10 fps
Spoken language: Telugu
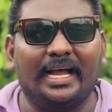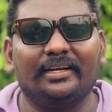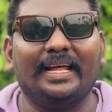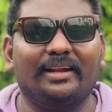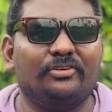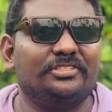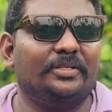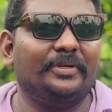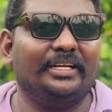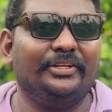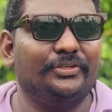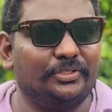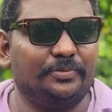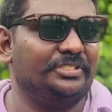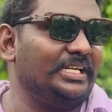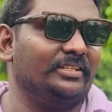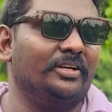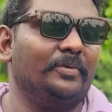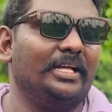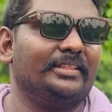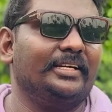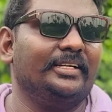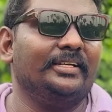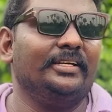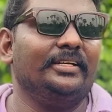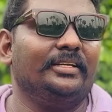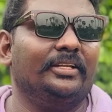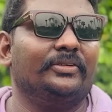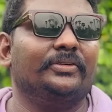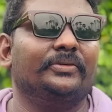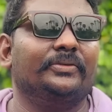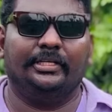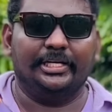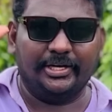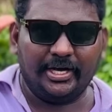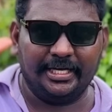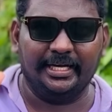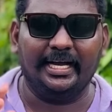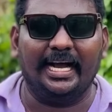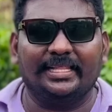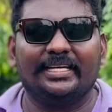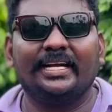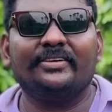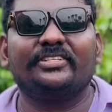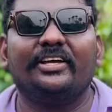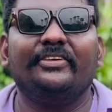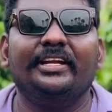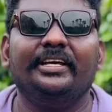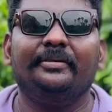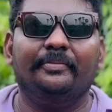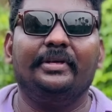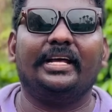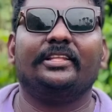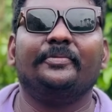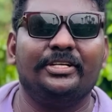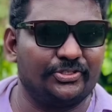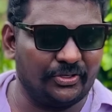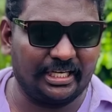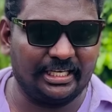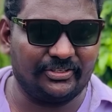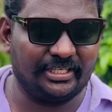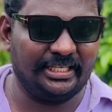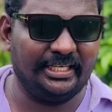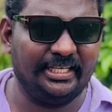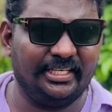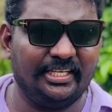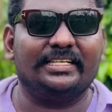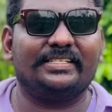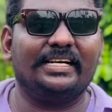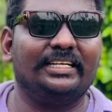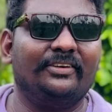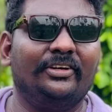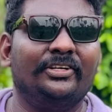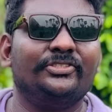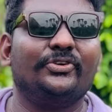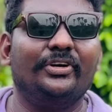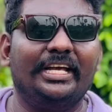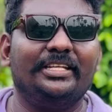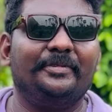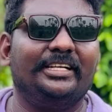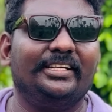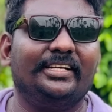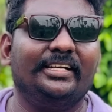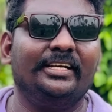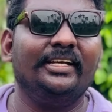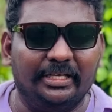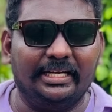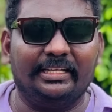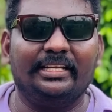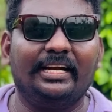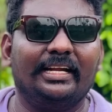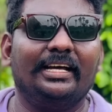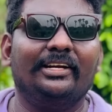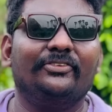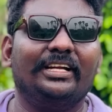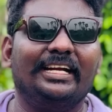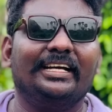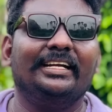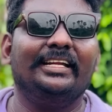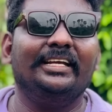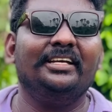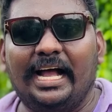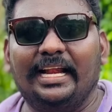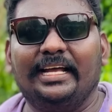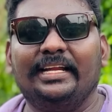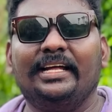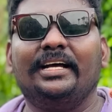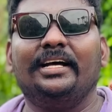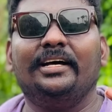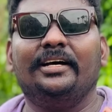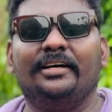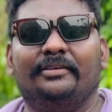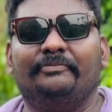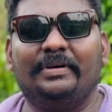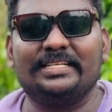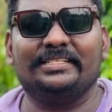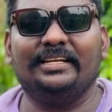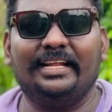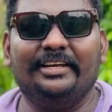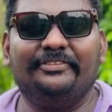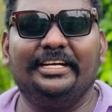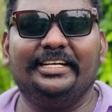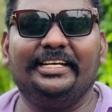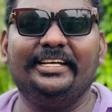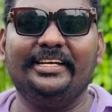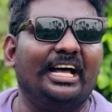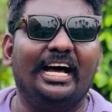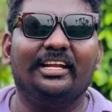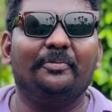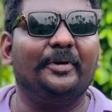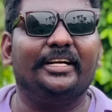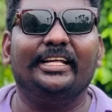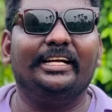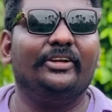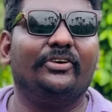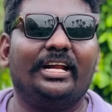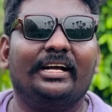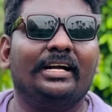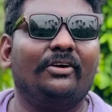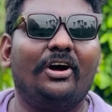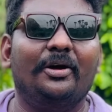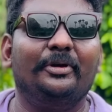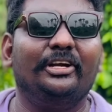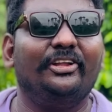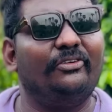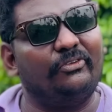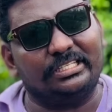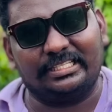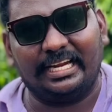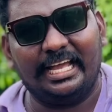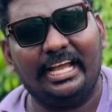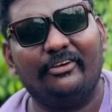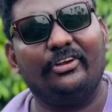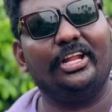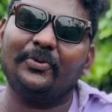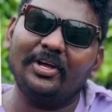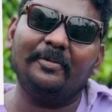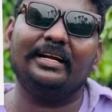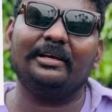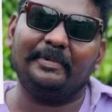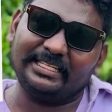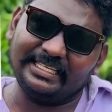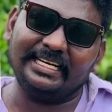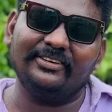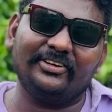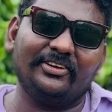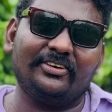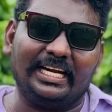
నాకు నెలకొచ్చేటప్పటికి యూట్యూబ్ నుంచి ఎంత డబ్బులు అండి నేను ఏంటో అందరికీ నమస్కారం అండి మీరు అందరూ మంచుకుంటారు అనుకుంటున్నానండి ఇన్స్టాగ్రామ్ లో నేను స్టోరీ అయితే పెట్టానండి మీరు ఏదైనా అడగాలనుకుంటే అడగండి అని అలాగే నా పర్సనల్ లైఫ్ ఏంటి దానికి పెట్టారండి ఒక రకంగా కామెంట్లు వస్తూనే ఉన్నాయి కులవంట పెడతనే ఉన్నారు ఒక